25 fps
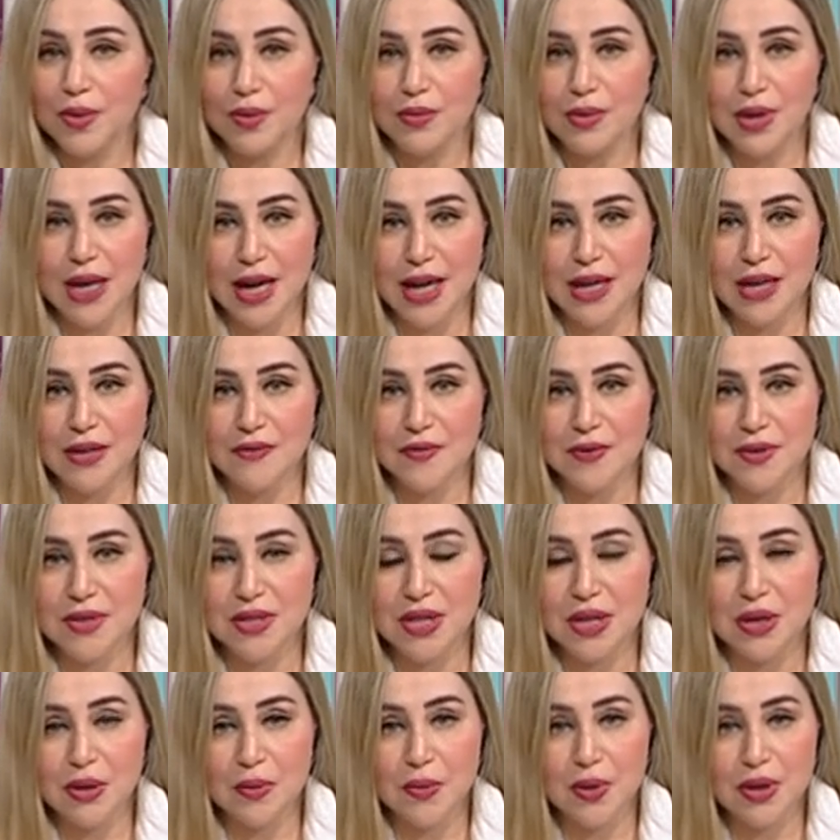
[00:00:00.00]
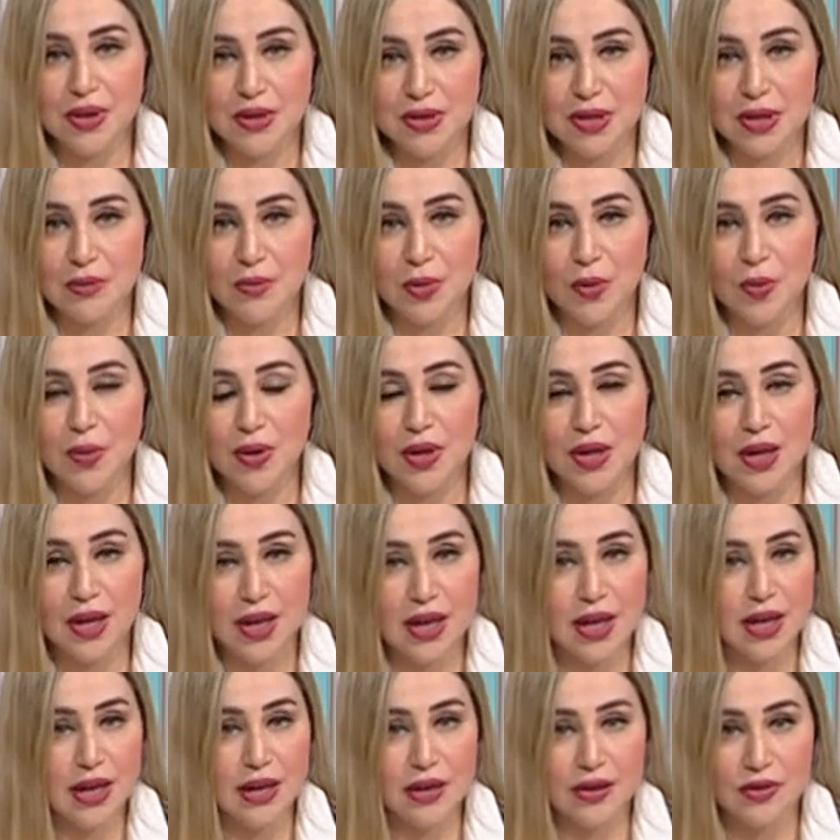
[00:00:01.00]
يعني في سنوات زي ما قلنا
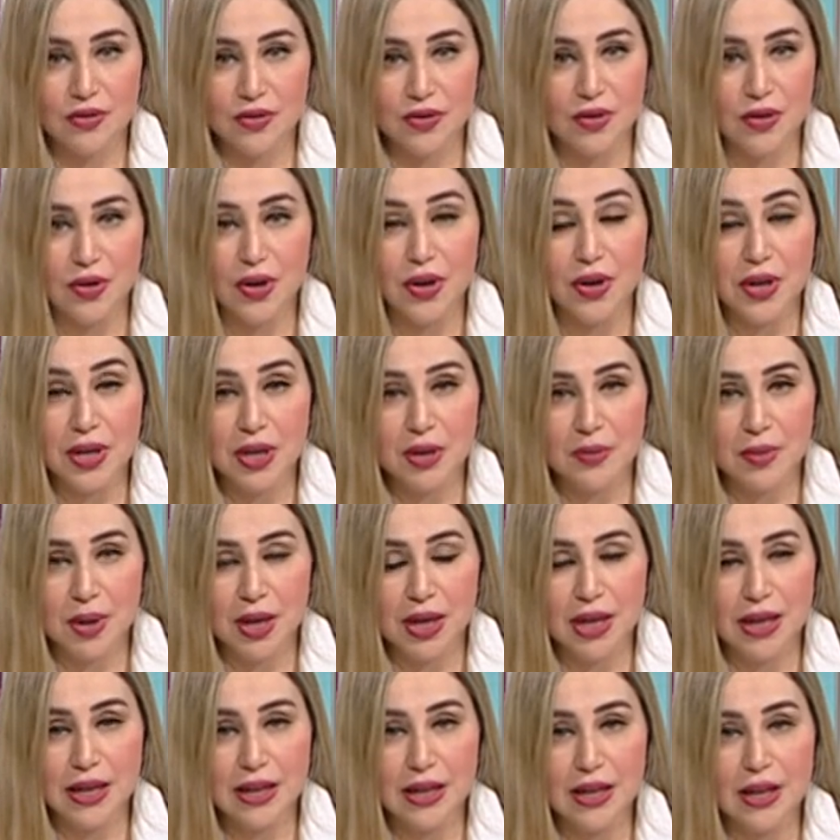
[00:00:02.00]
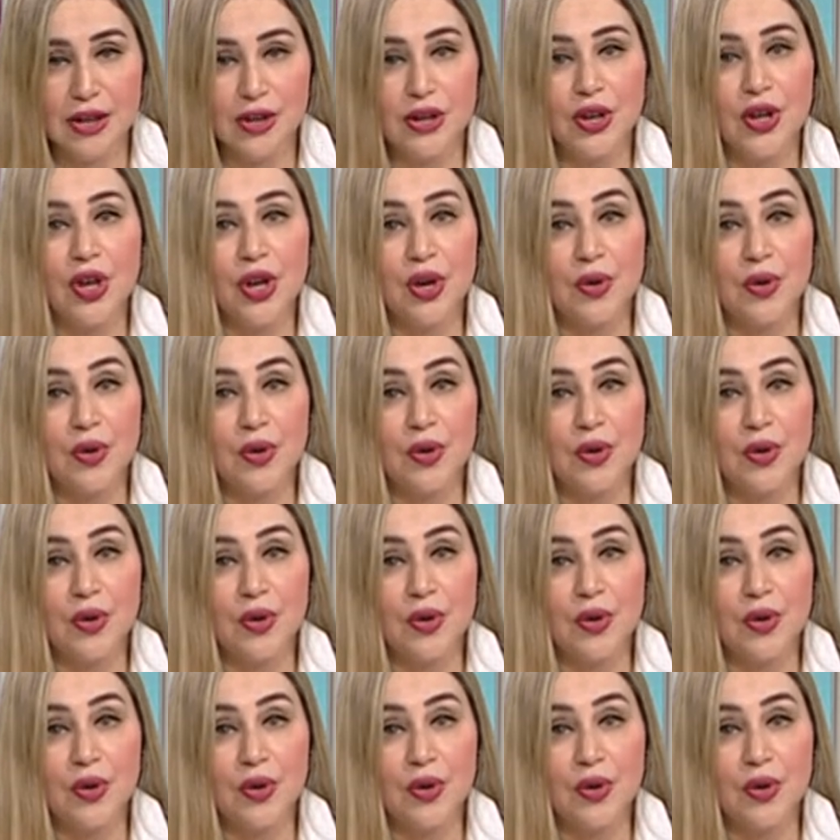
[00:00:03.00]
كانت قريبة جدا